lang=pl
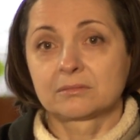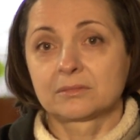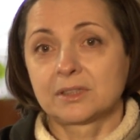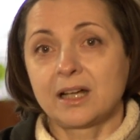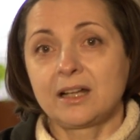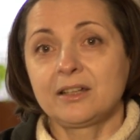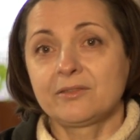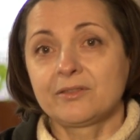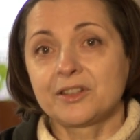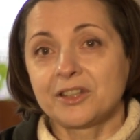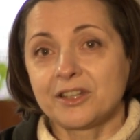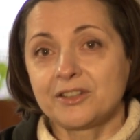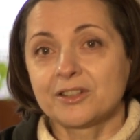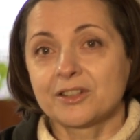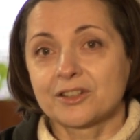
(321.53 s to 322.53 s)
dalej
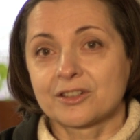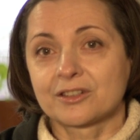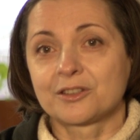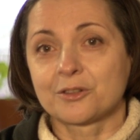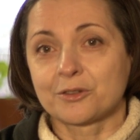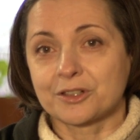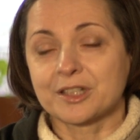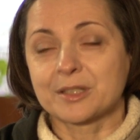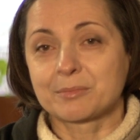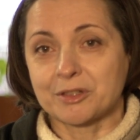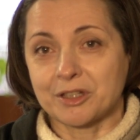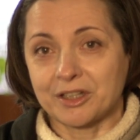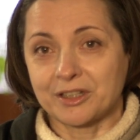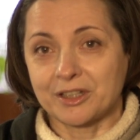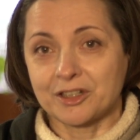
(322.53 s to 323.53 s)
wyjedziesz, drożej
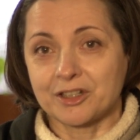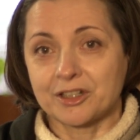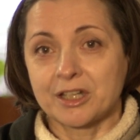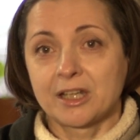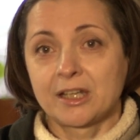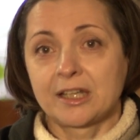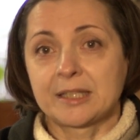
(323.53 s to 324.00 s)
sprzedaż.